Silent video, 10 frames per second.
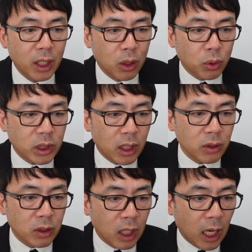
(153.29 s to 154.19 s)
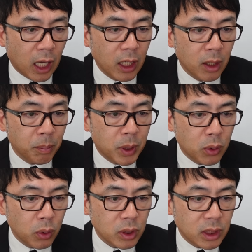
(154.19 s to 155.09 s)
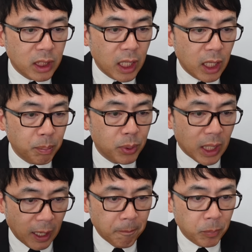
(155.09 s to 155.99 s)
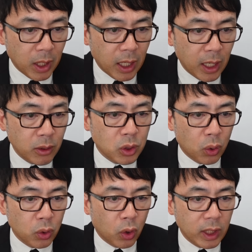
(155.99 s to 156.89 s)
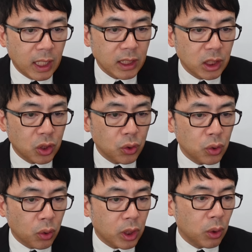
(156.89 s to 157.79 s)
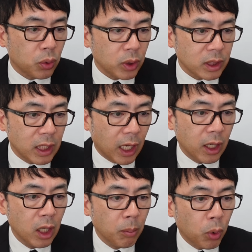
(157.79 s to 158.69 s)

ロシア軍がピドステプネ、えー、ヘルソンの東16キロとですね、